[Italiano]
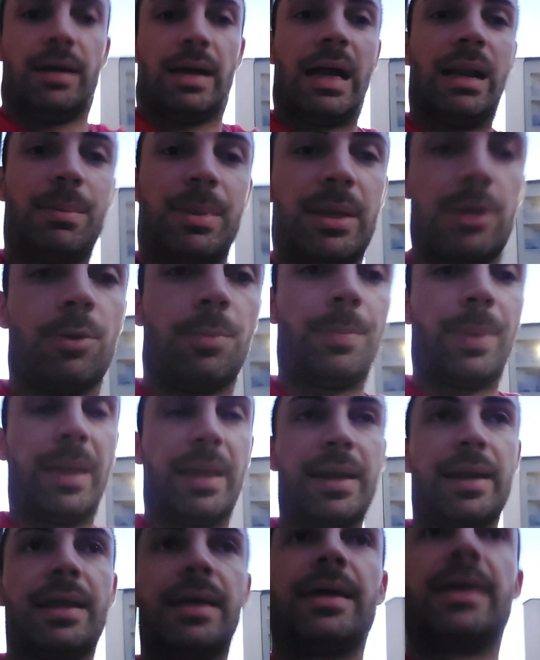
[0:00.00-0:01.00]
almeno
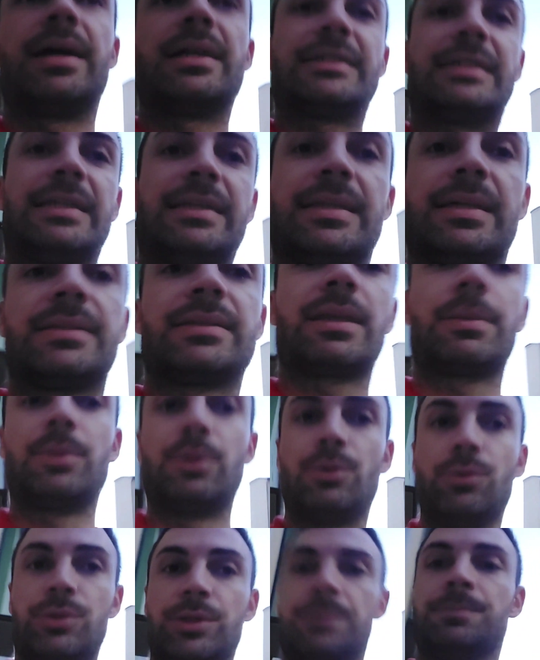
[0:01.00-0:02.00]
per 70 eh,
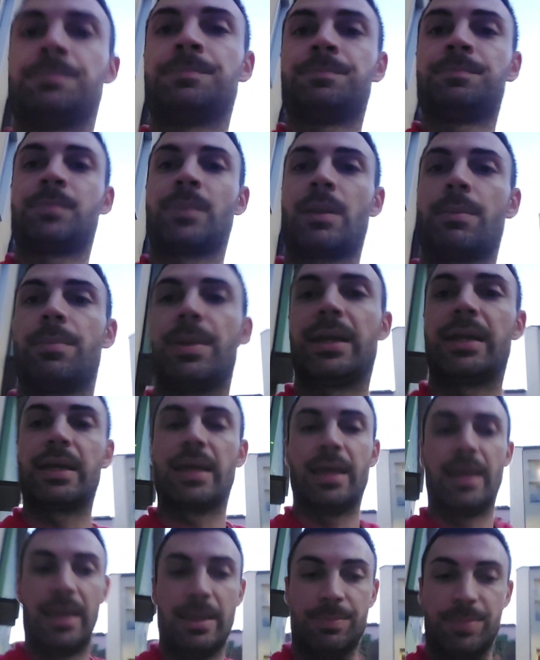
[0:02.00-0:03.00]
minuti,
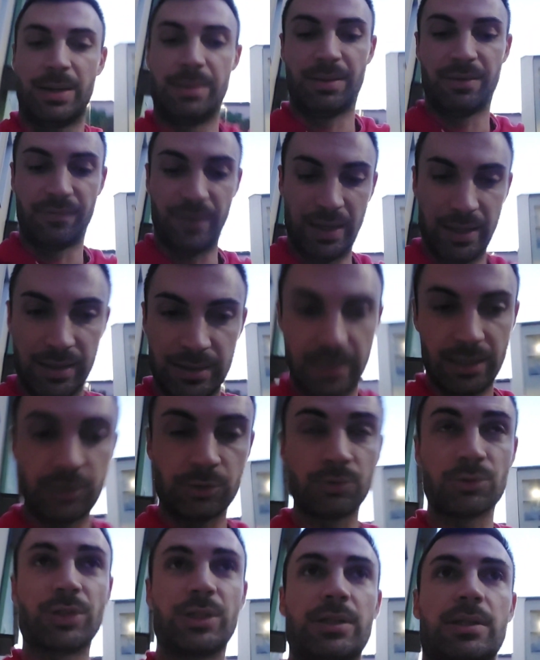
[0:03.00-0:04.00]
perché i primi 20
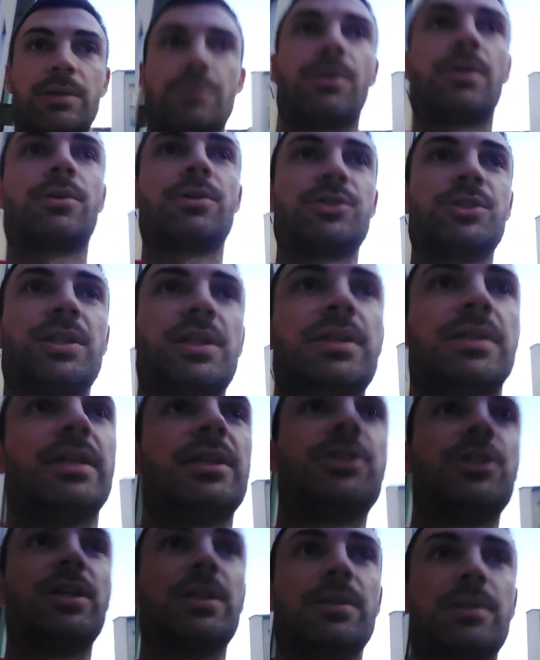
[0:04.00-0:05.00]
sono stati qualcosa di
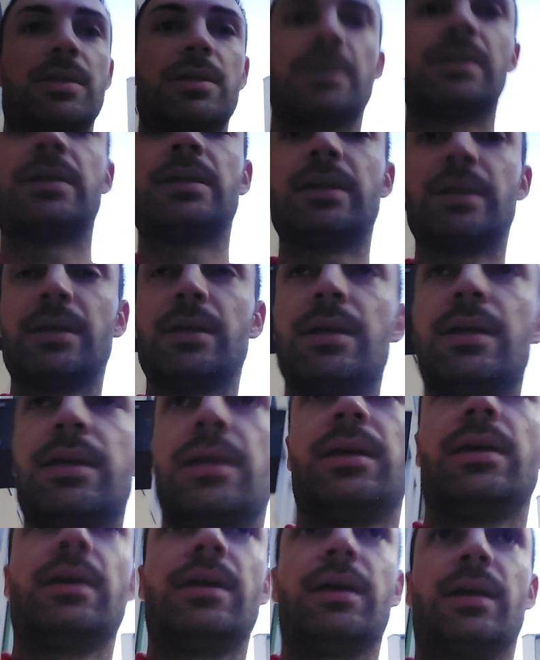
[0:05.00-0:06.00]
indecente.
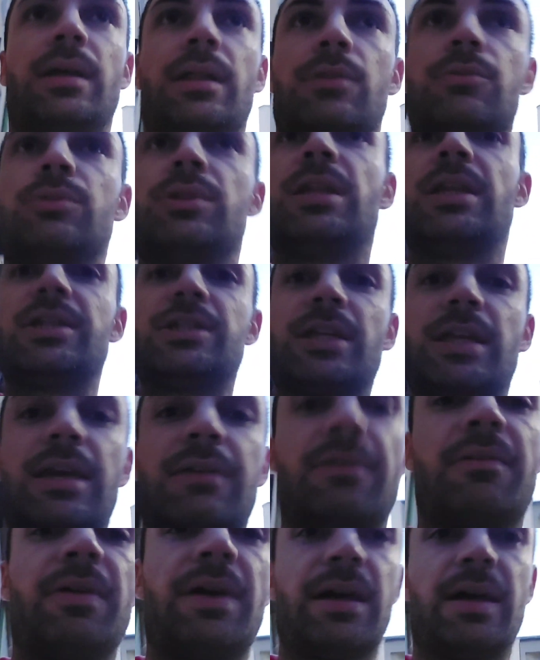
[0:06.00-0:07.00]
L'Udinese che
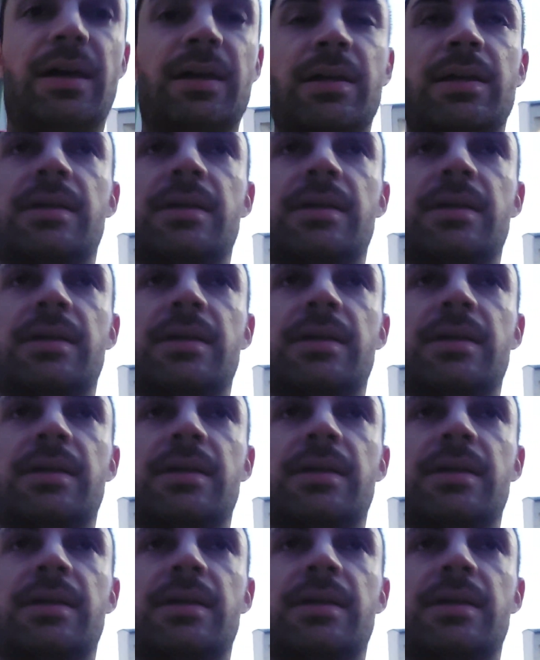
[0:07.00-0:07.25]
aveva